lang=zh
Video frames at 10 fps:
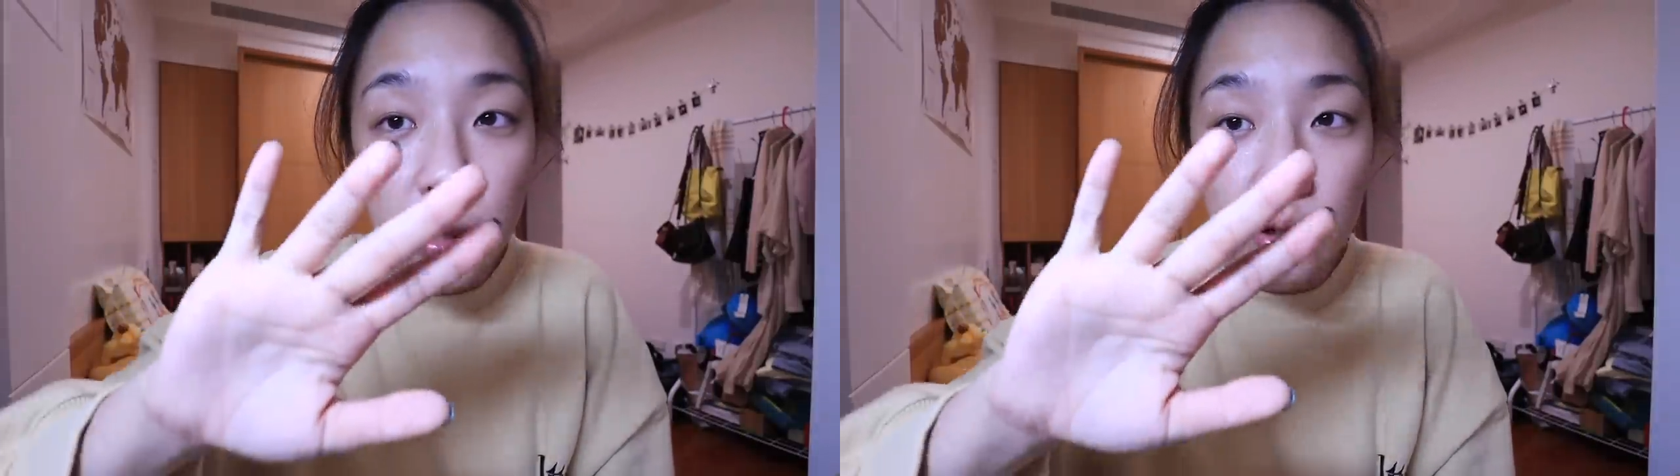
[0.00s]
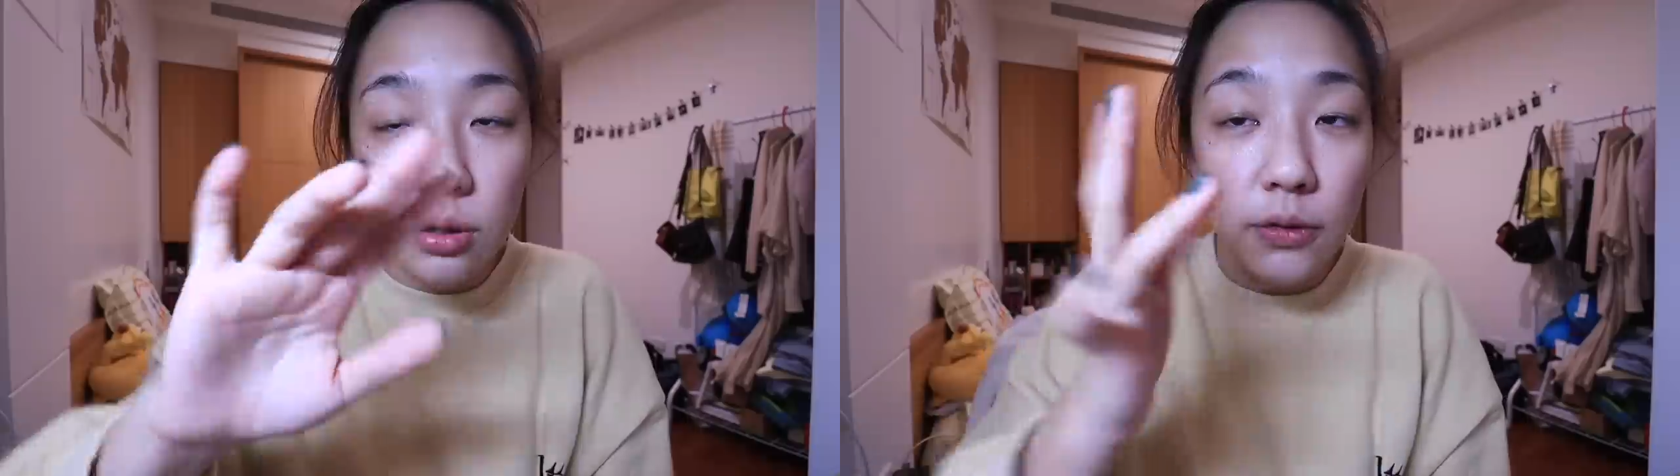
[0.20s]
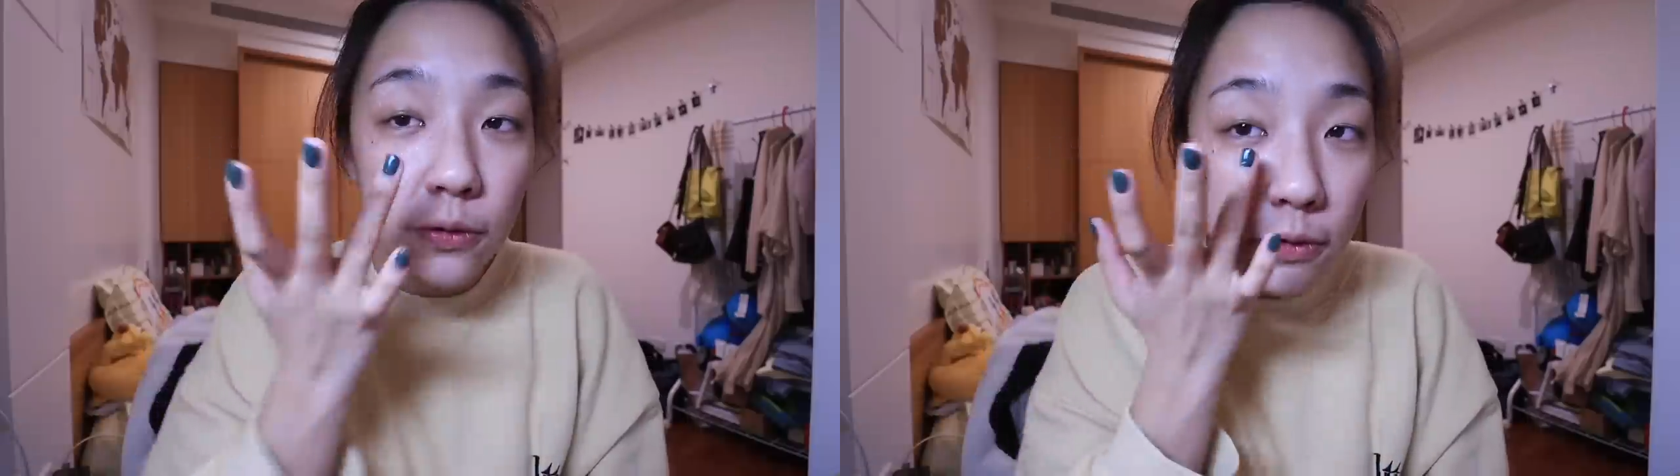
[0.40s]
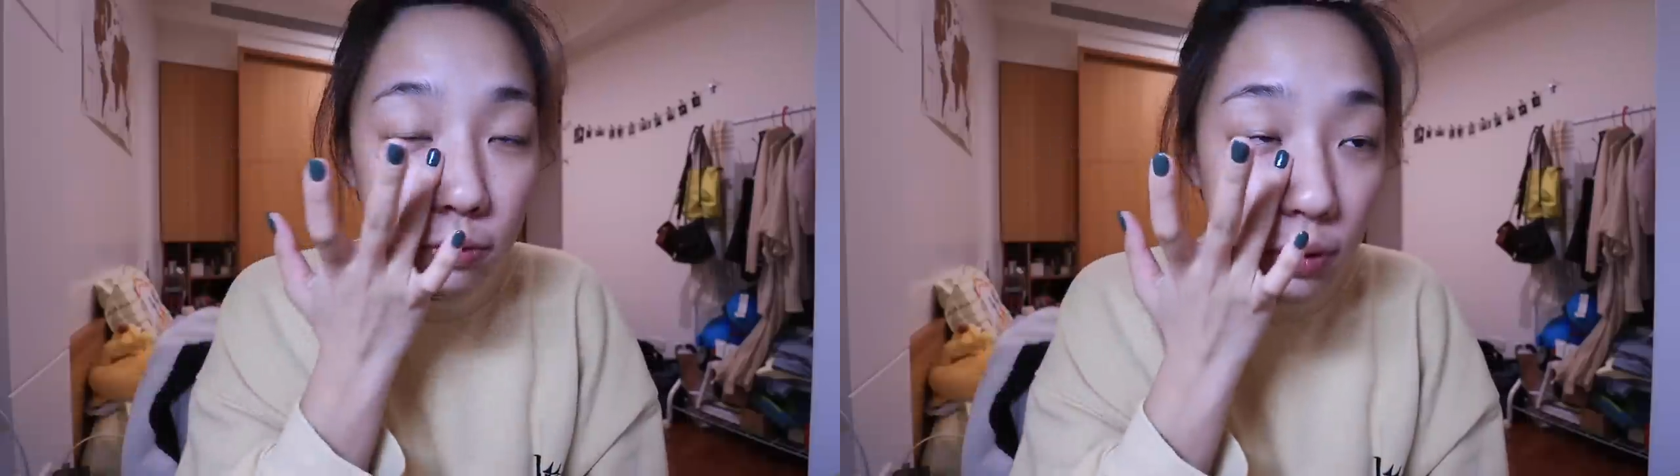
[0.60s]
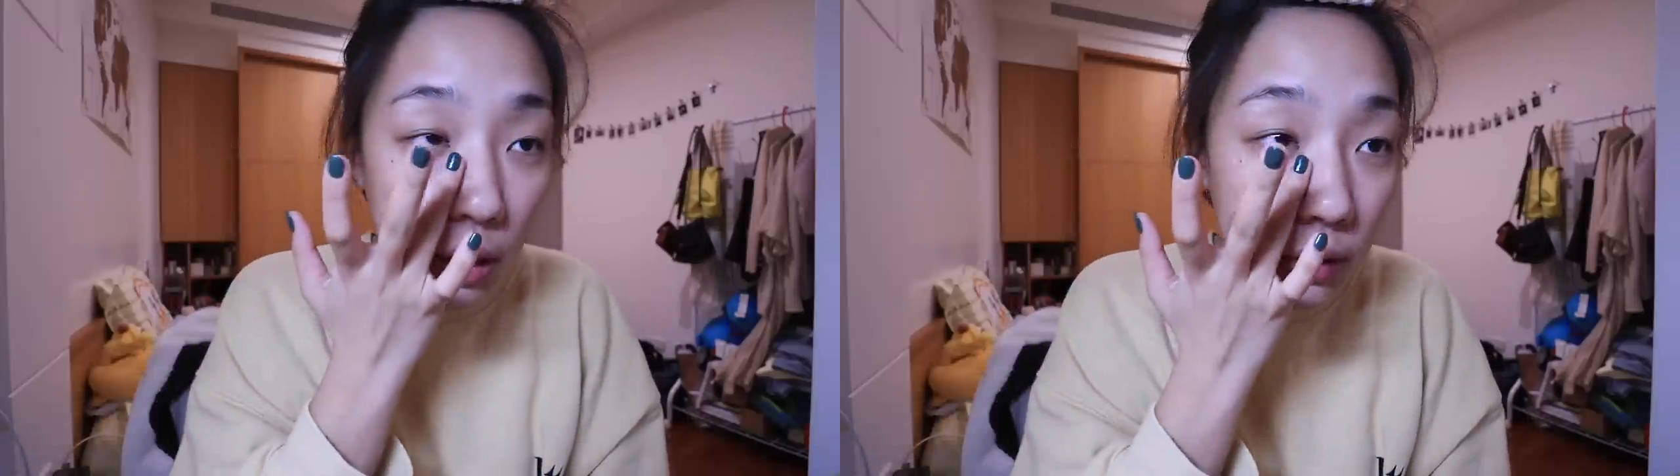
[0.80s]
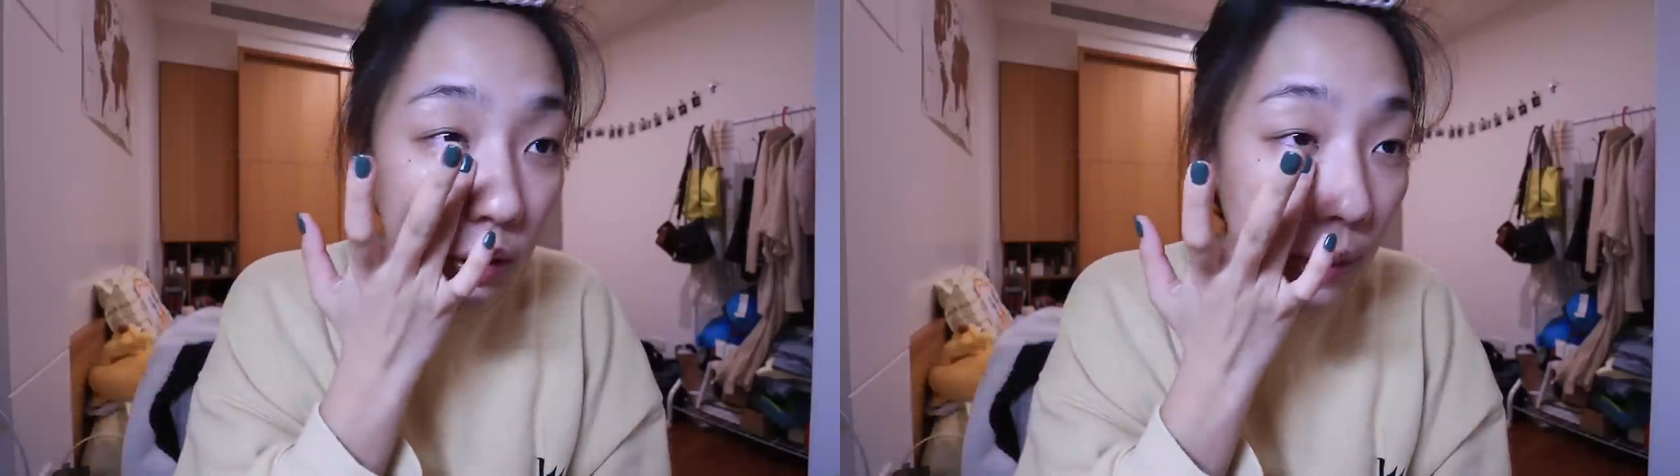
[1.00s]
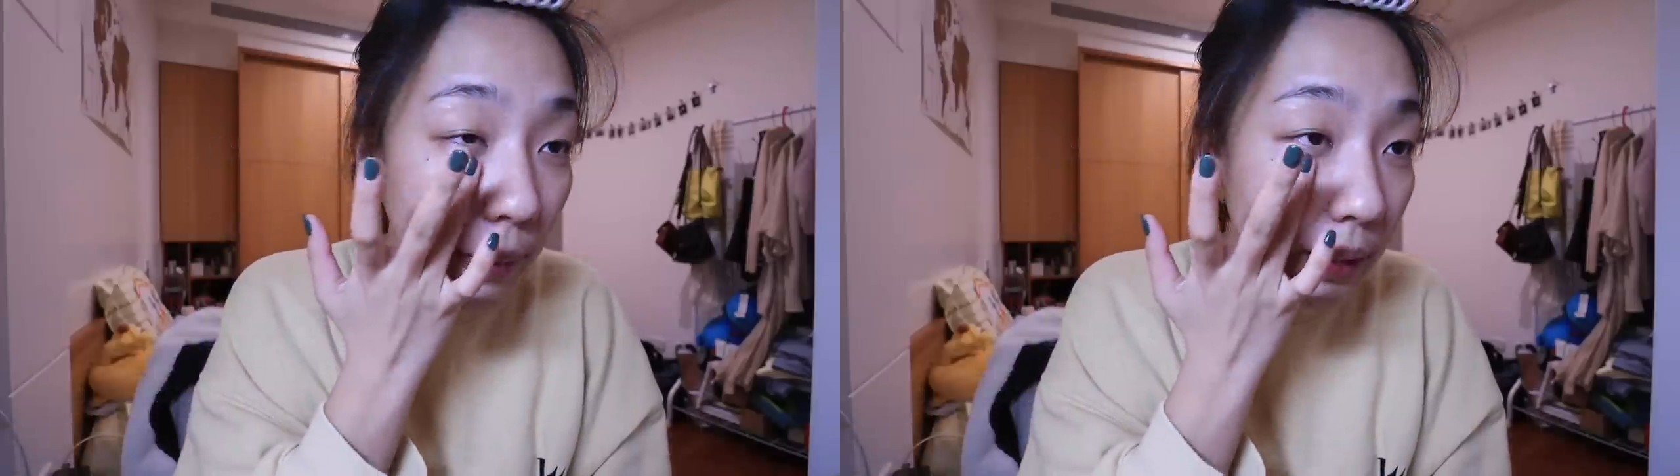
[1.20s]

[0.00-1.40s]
指腹，然后稍微把